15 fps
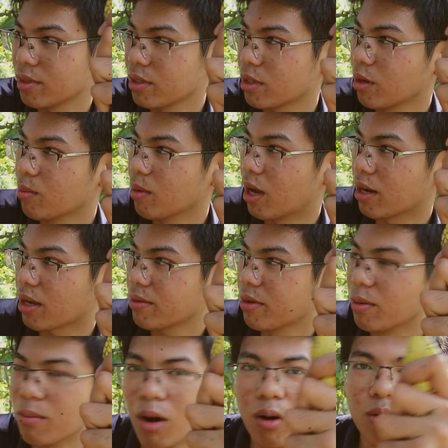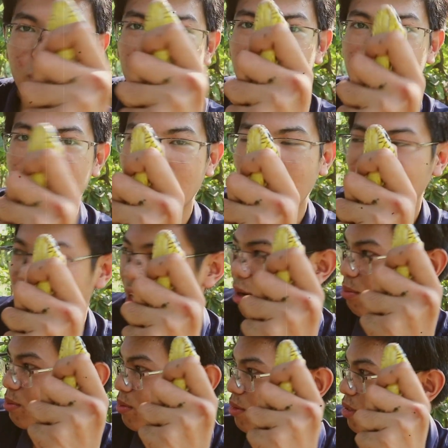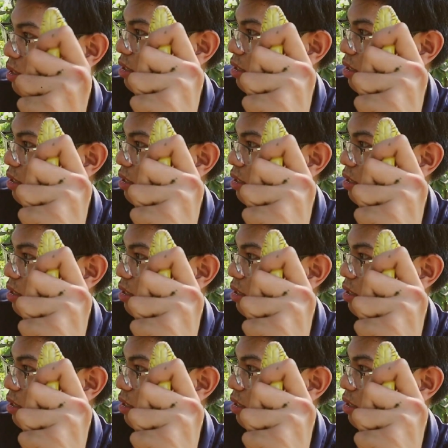nói chung là cái phân bố của nó thì khá là rộng